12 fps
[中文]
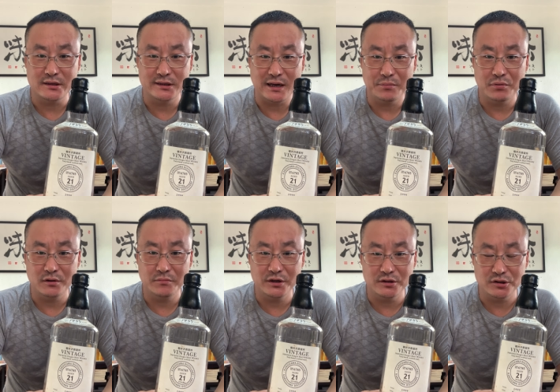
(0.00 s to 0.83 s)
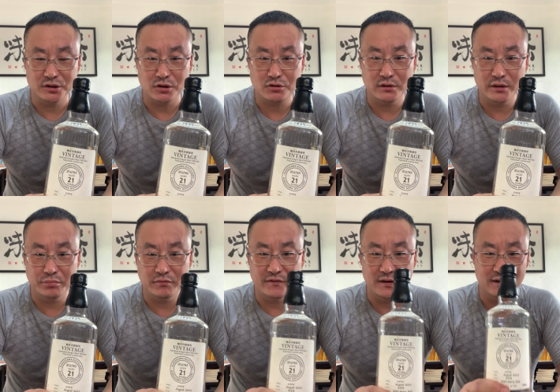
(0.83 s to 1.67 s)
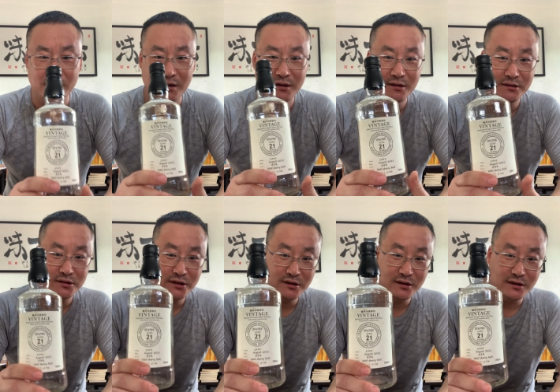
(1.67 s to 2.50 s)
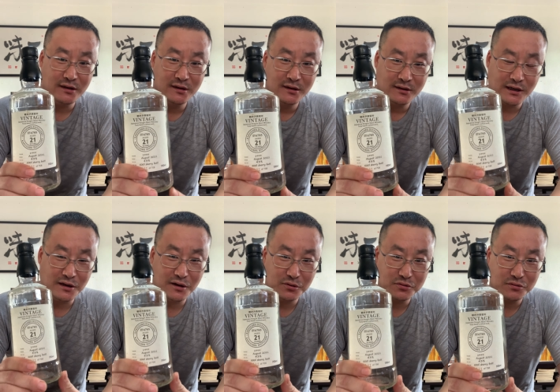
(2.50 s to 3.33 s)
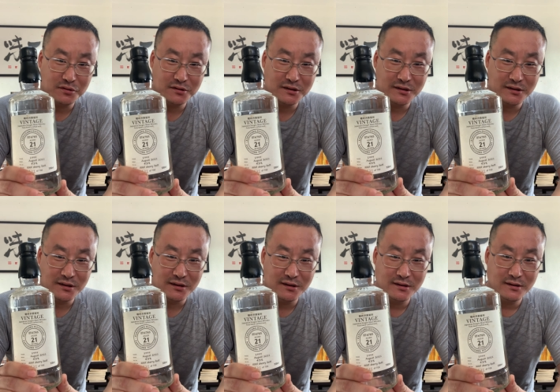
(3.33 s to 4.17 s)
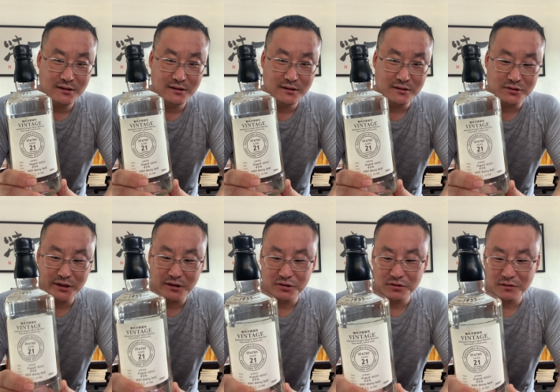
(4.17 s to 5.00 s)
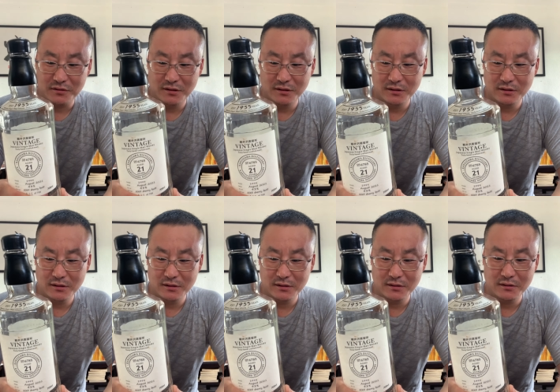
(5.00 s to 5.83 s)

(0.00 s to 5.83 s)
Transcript: 新加坡，那么已经销售了一部分了。这个它的好处是这个呃这个酒，呃